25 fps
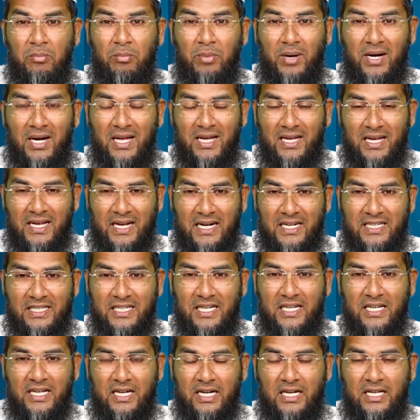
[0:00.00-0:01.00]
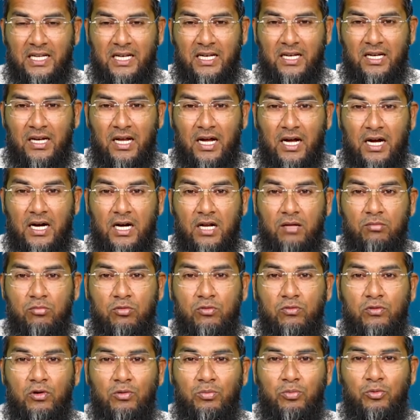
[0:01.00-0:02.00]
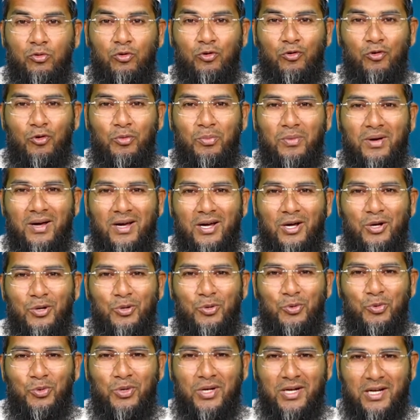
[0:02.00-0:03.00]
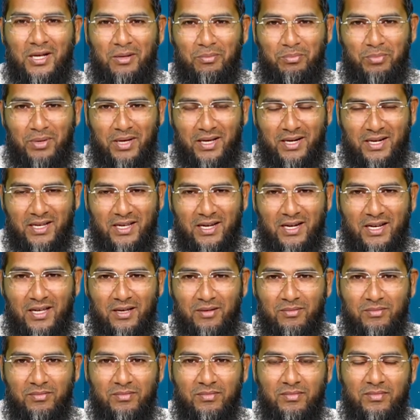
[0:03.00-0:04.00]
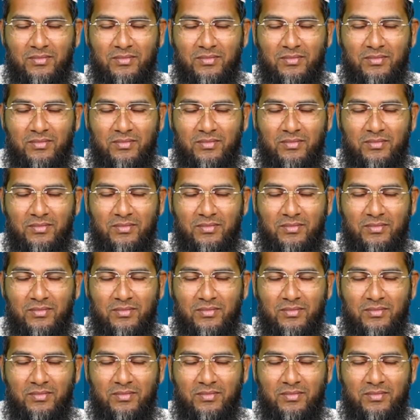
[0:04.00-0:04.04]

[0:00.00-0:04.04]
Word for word: பல கட்டங்களில் அனுபவபூர்வமாக கூட நாம் பார்க்கலாம்